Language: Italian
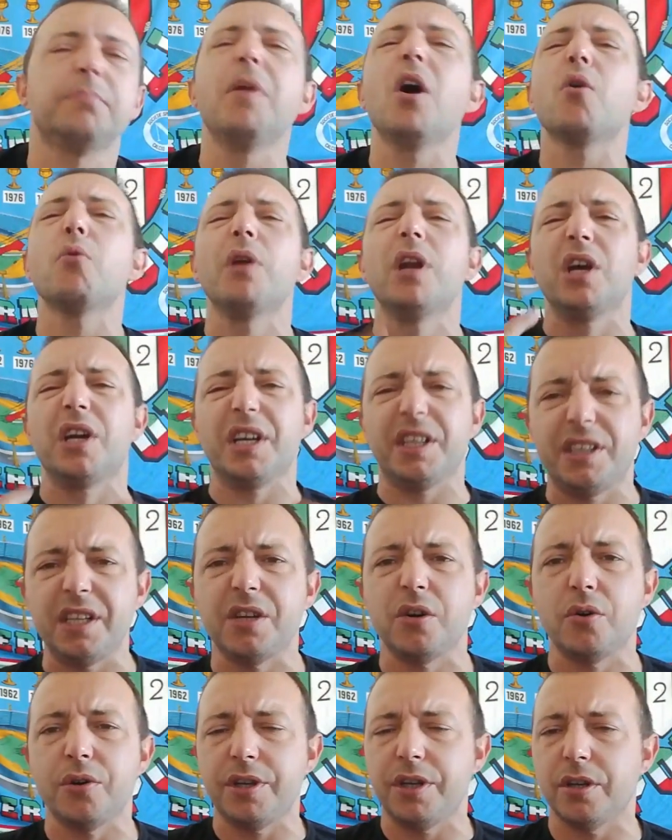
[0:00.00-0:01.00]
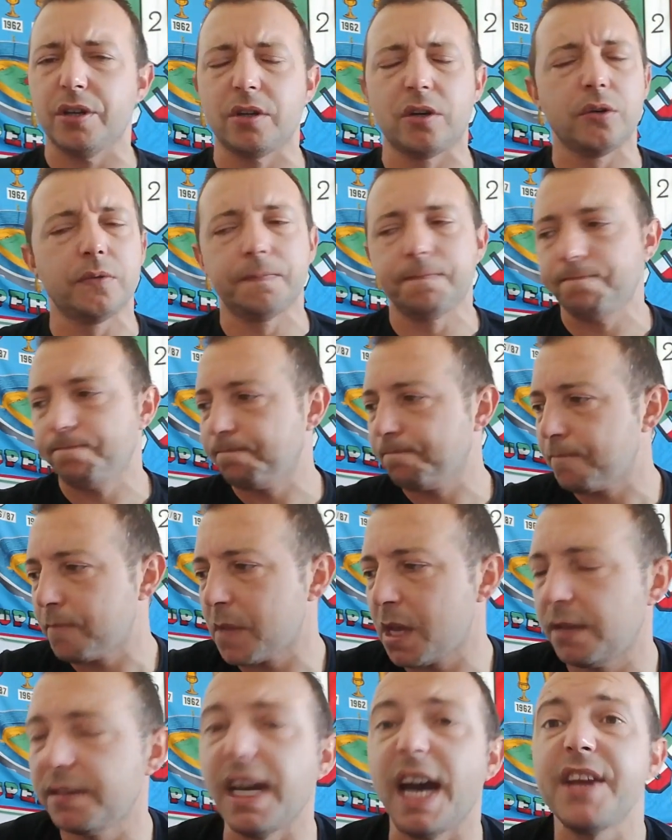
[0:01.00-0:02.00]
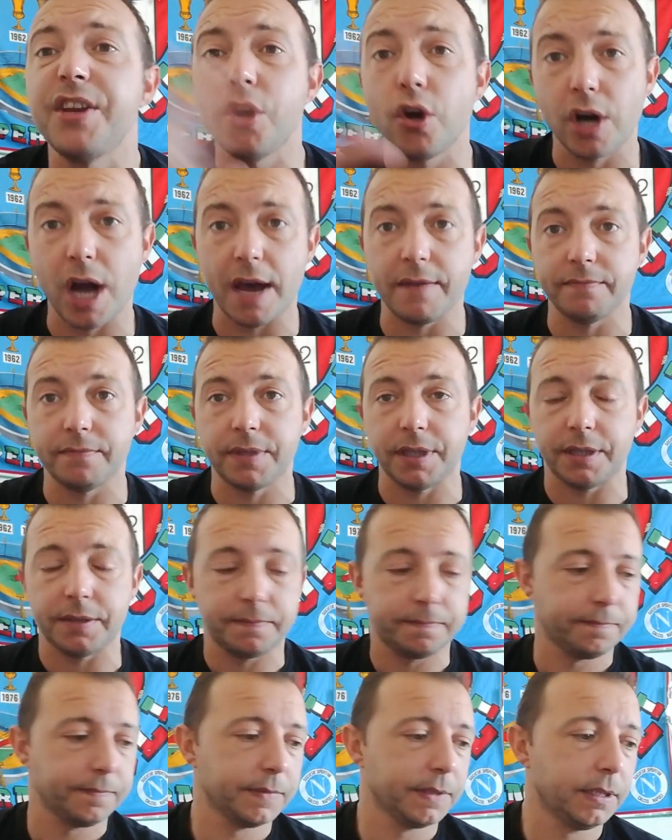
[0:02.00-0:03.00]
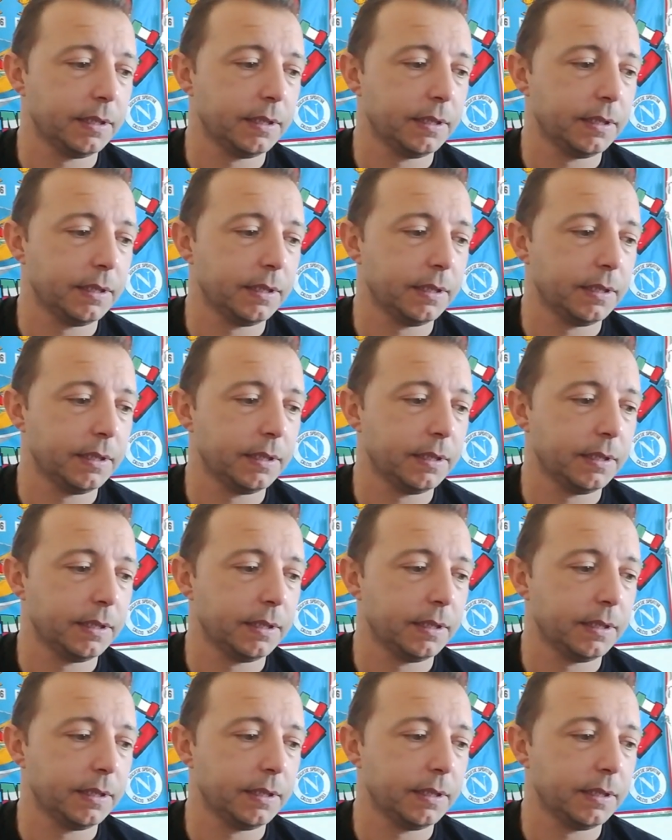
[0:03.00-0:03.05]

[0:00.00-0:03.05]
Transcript: Ma quello che dico io, no? Da ignorante.